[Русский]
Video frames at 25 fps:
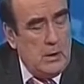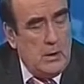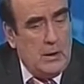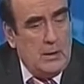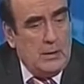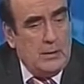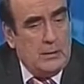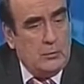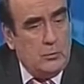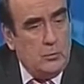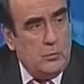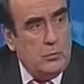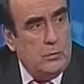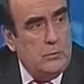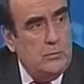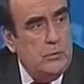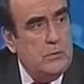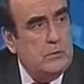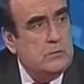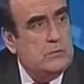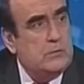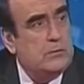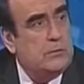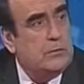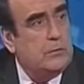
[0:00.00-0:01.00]
которые
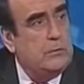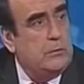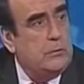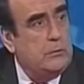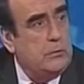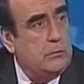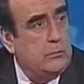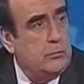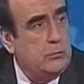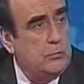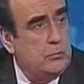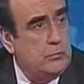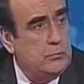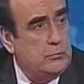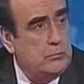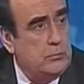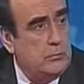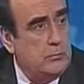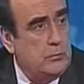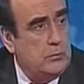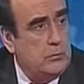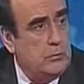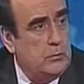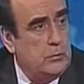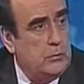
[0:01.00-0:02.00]
имеются в открытом доступе.